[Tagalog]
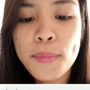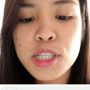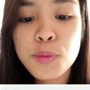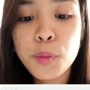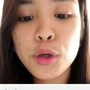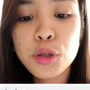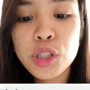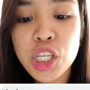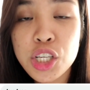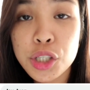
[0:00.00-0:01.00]
much po
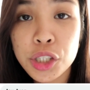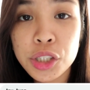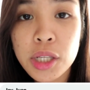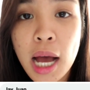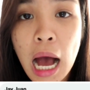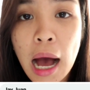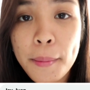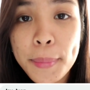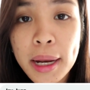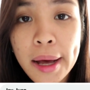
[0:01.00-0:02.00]
yung t-shirt?
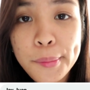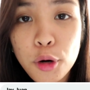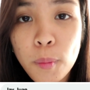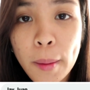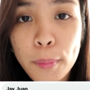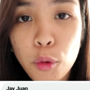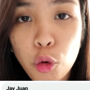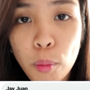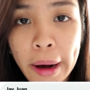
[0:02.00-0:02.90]
Available pa po